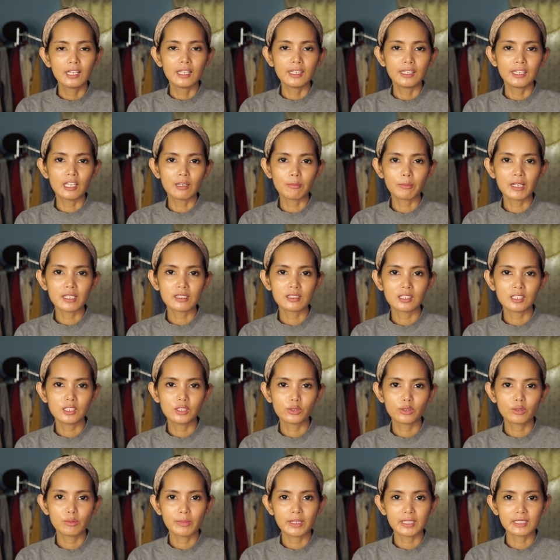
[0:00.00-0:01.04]
Dan masih
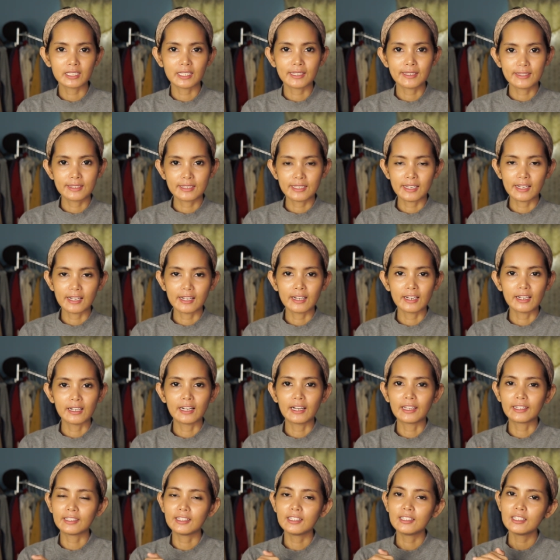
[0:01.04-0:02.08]
di rumah saja
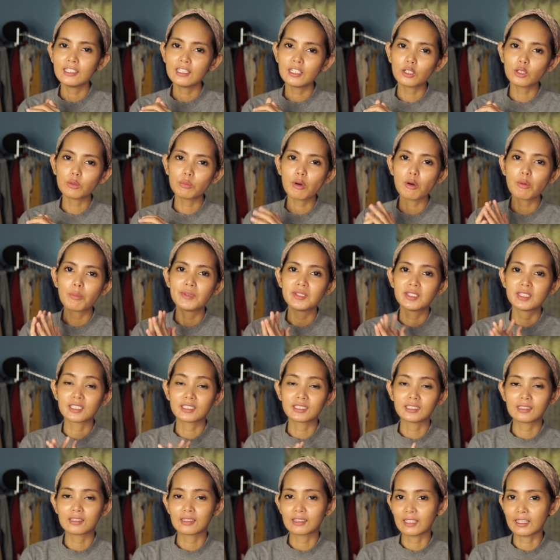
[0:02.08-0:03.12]
Hari ini aku mau
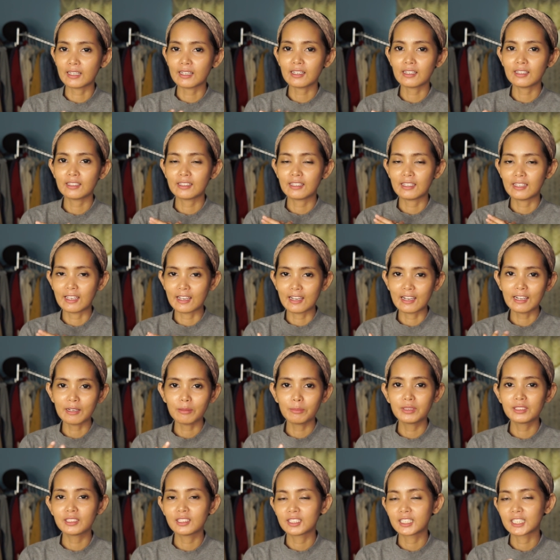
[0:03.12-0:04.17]
bercerita ya
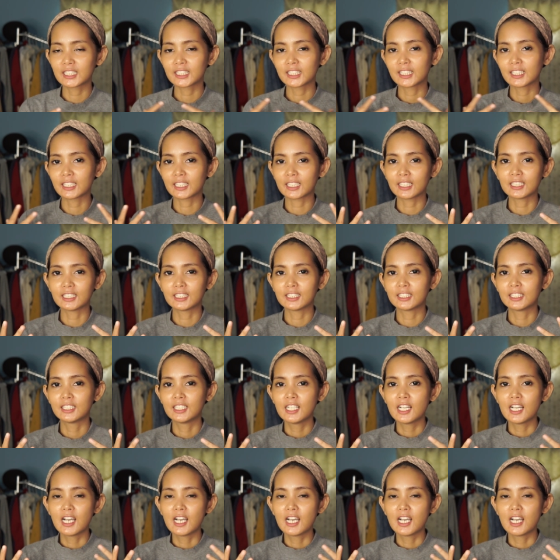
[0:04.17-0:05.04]
Bercerita tentang